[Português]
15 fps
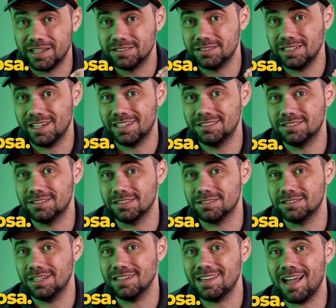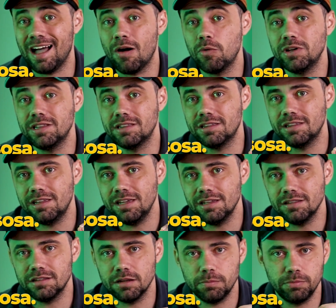Cerca de 60% a
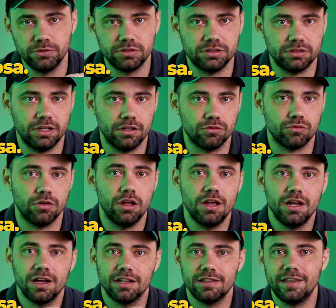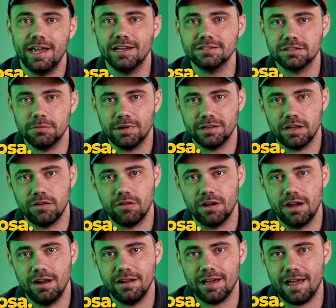80% dessa matéria
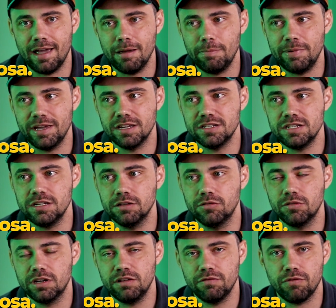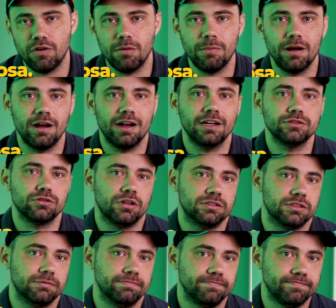orgânica é perdido em forma
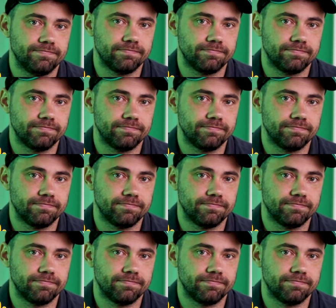gasosa.